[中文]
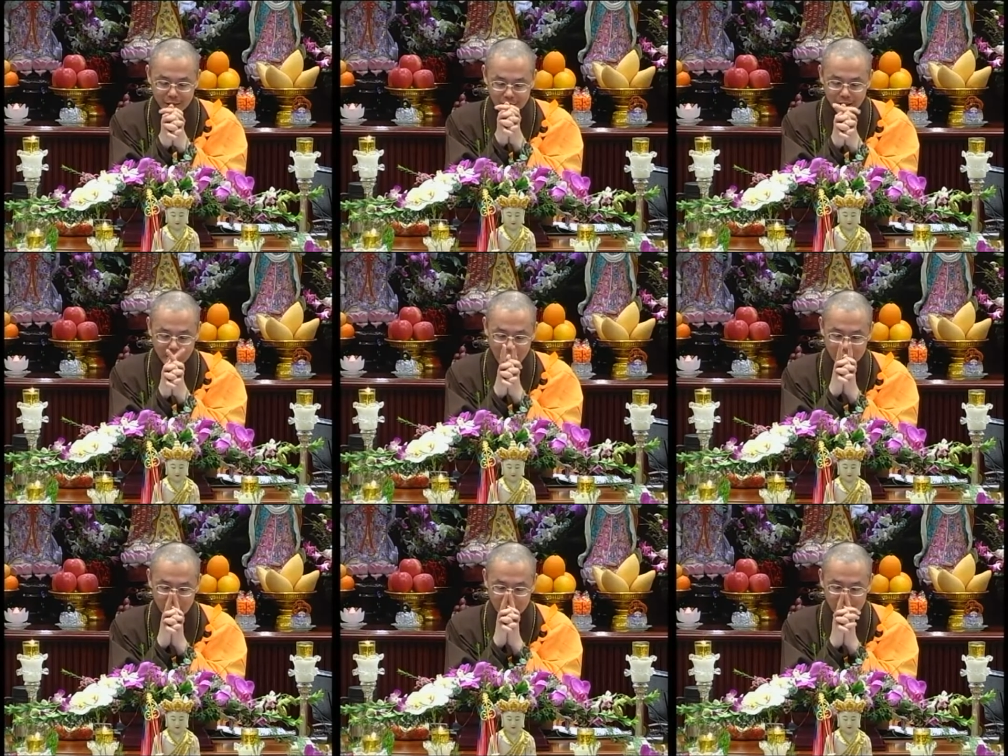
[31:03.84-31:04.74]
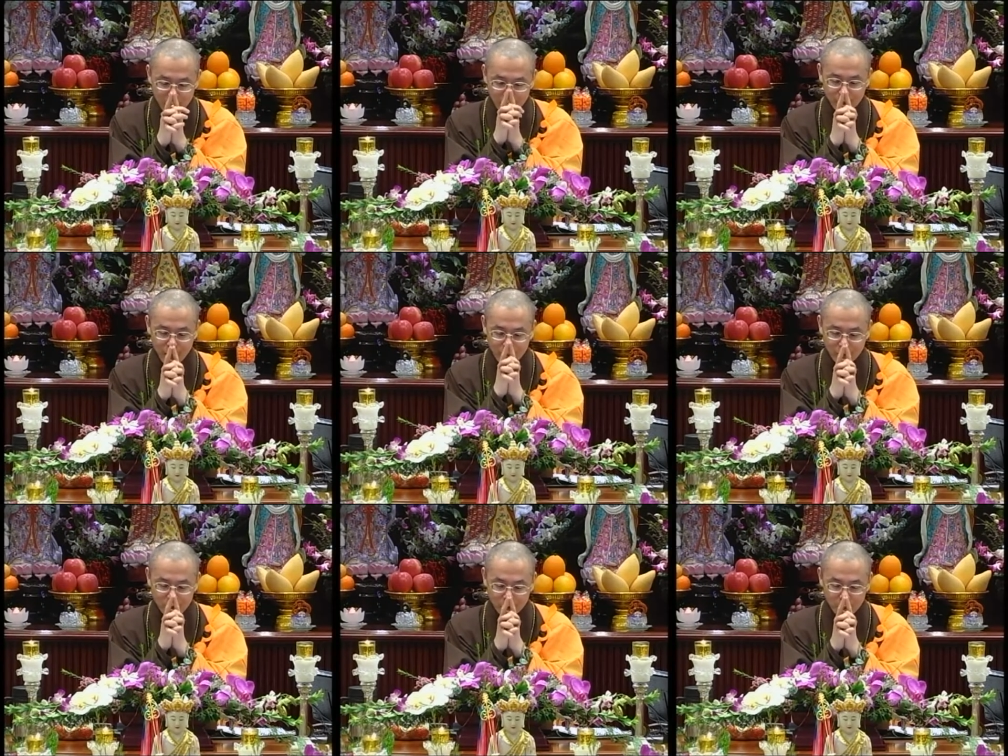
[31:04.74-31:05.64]
上帝啊，请你让我考
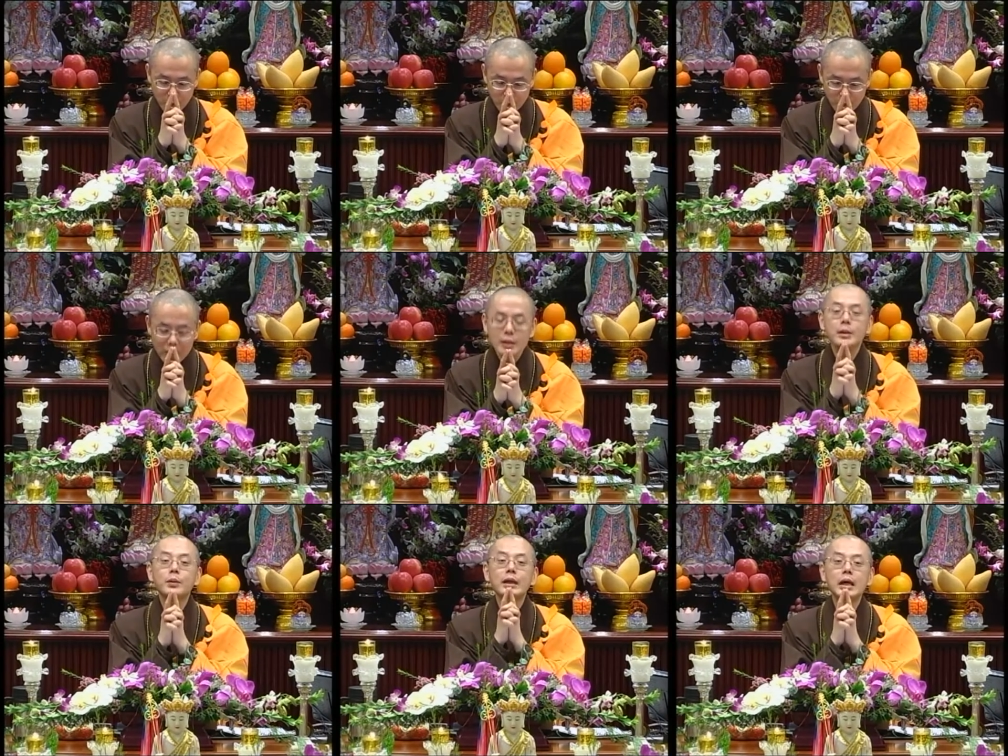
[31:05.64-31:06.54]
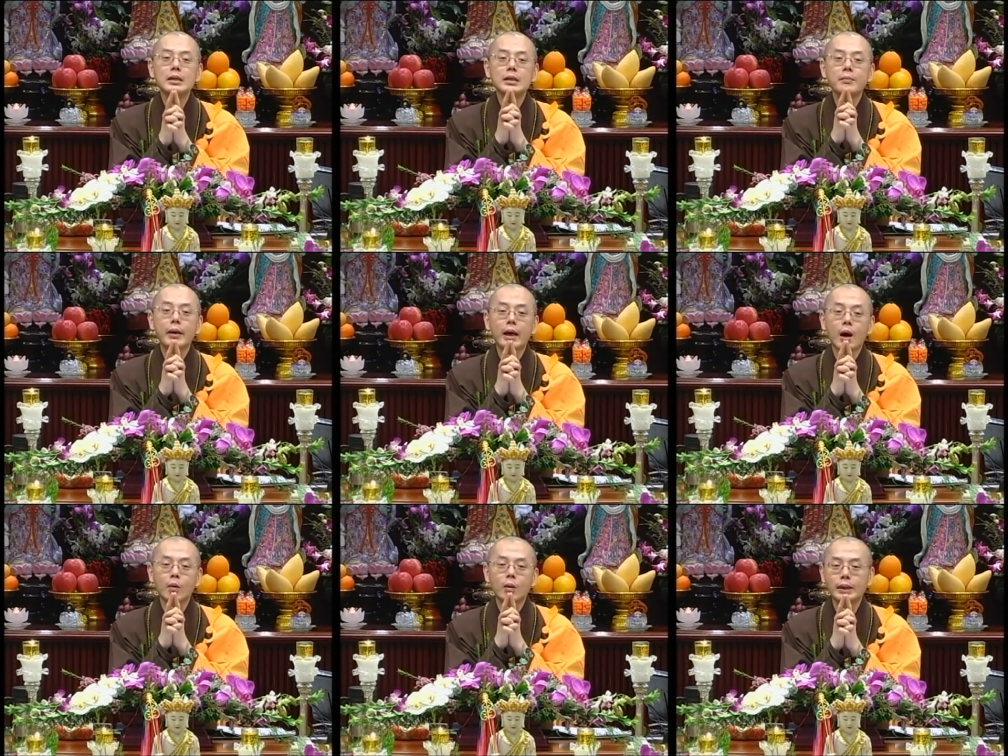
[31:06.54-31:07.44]
试通过。”结果那一次没
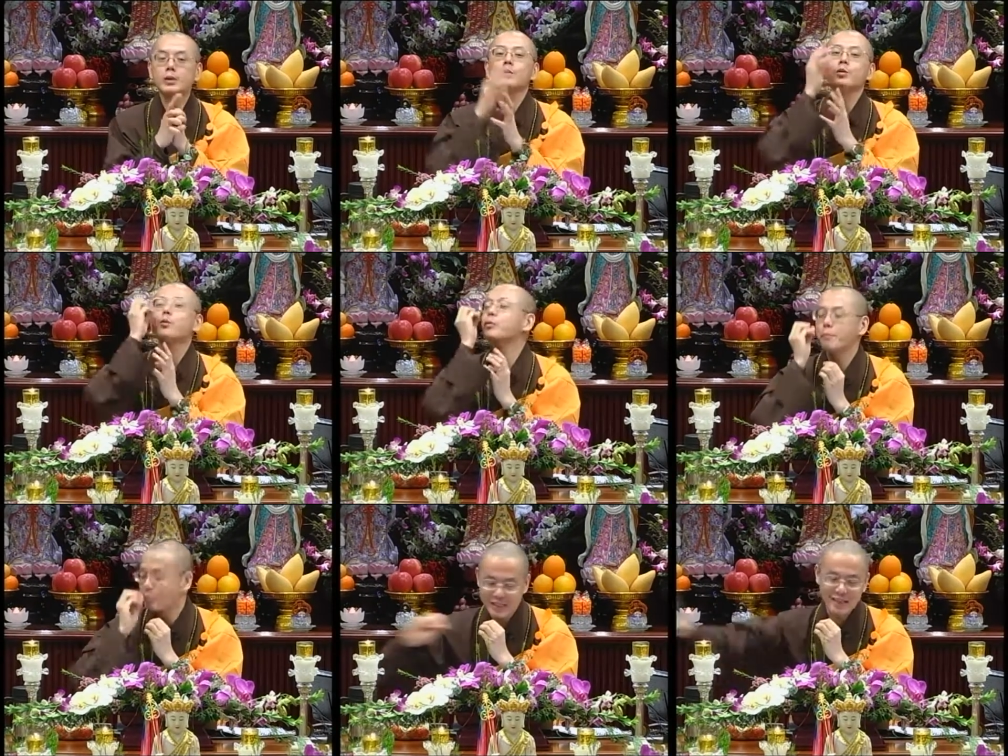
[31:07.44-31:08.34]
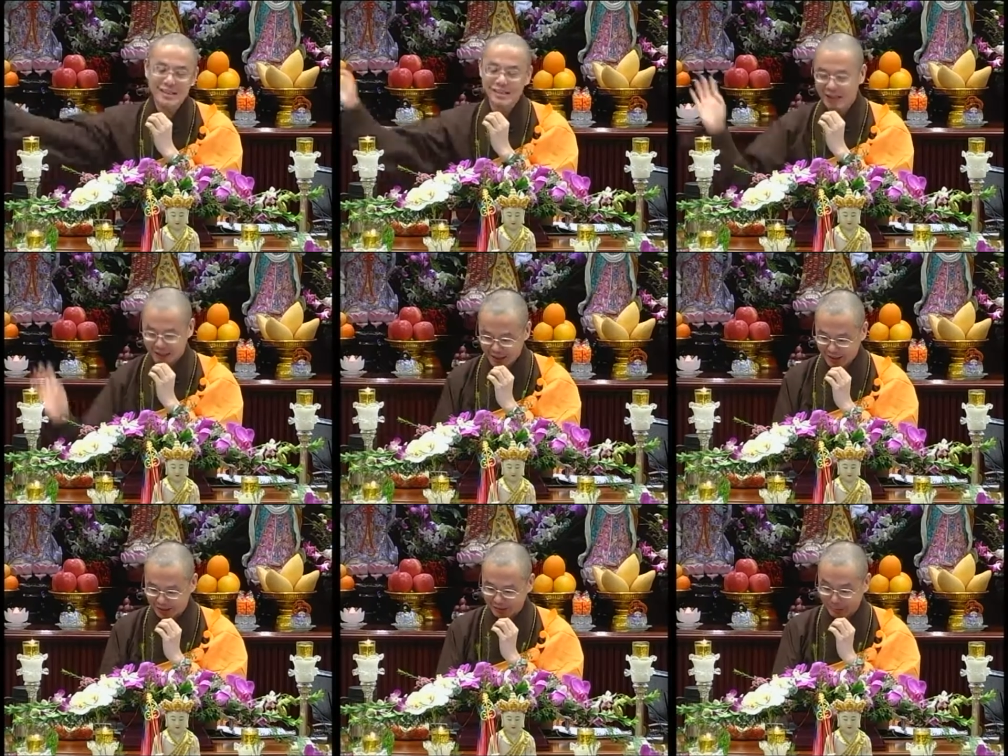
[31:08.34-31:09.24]
考过，他就永远不相信上帝了。